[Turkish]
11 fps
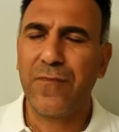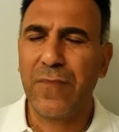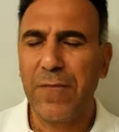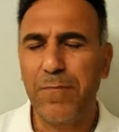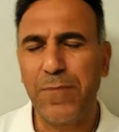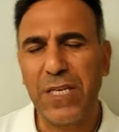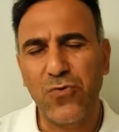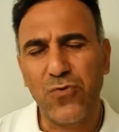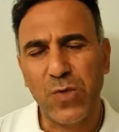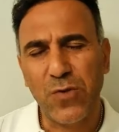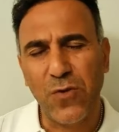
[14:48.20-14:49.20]
bir
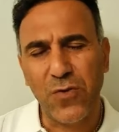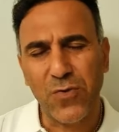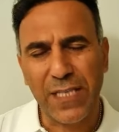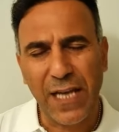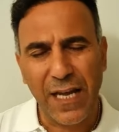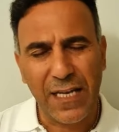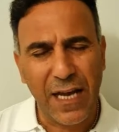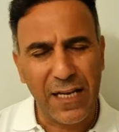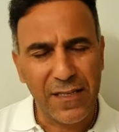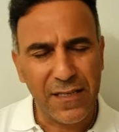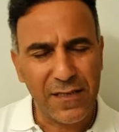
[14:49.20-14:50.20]
Yunus olduğunuzu
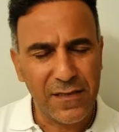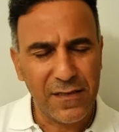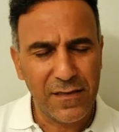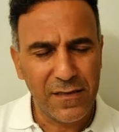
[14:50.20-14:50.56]
hayal edin.